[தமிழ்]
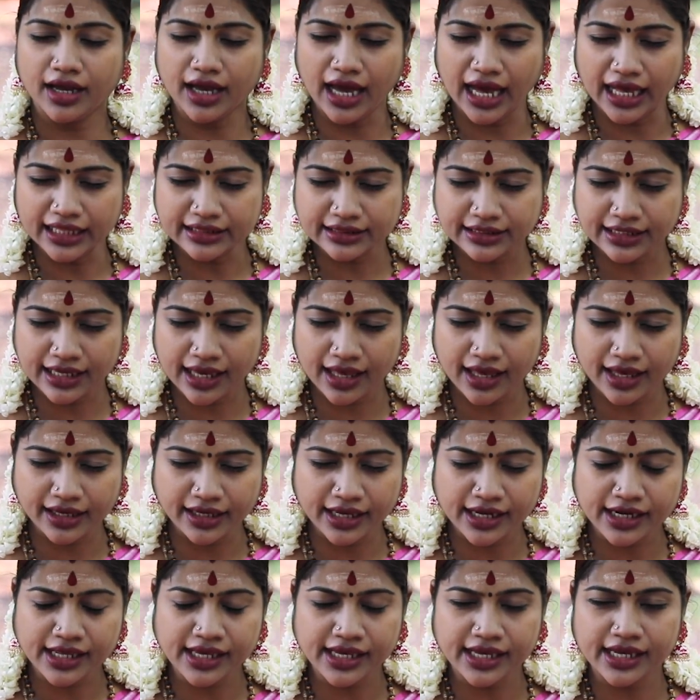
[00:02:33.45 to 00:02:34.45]

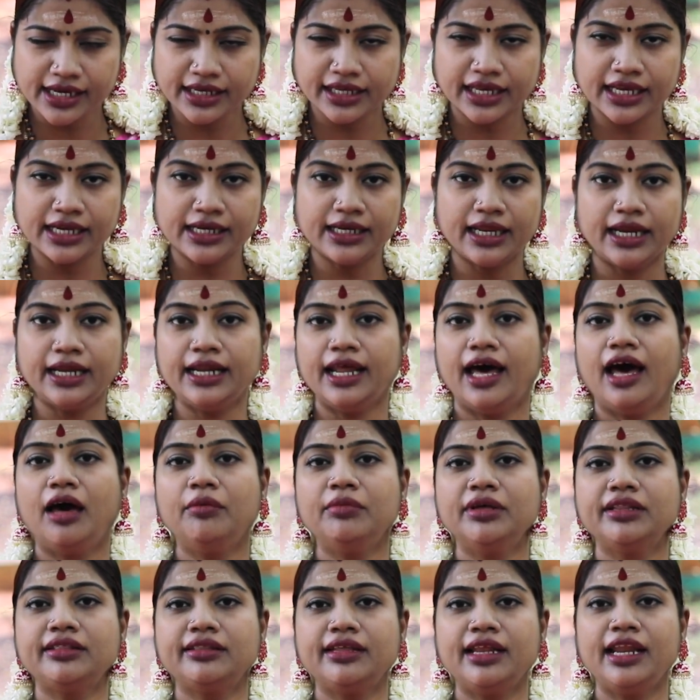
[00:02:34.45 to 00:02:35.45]
காத்தியாயினி என்கின்ற
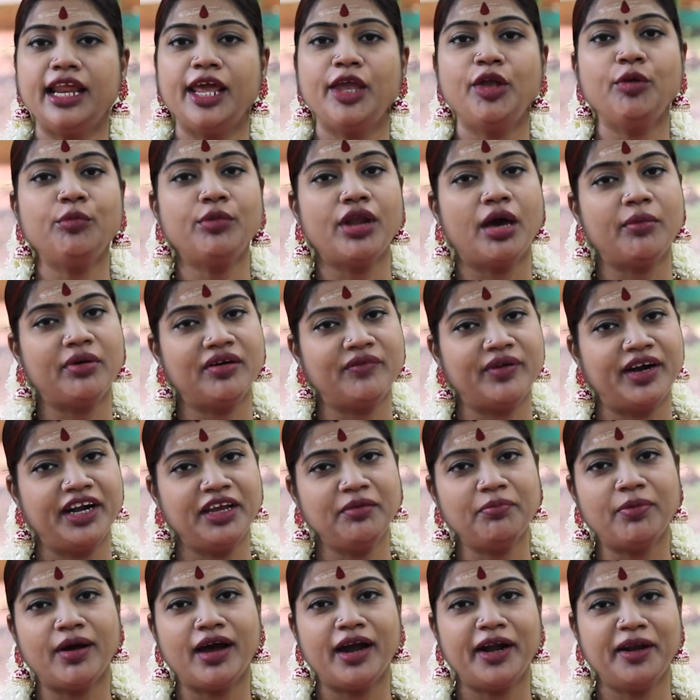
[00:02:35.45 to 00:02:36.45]
நாமத்திலேயும் நாம்
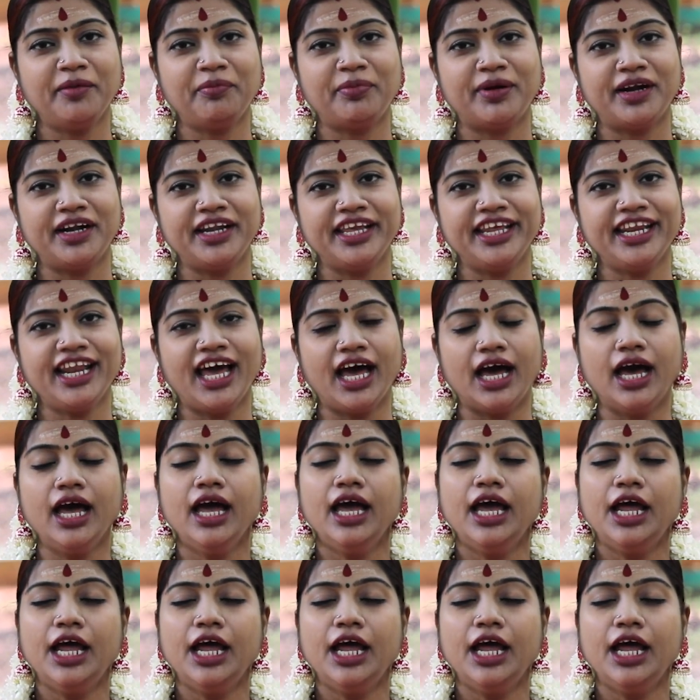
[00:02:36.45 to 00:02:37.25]
வழிபாடு பண்ணினா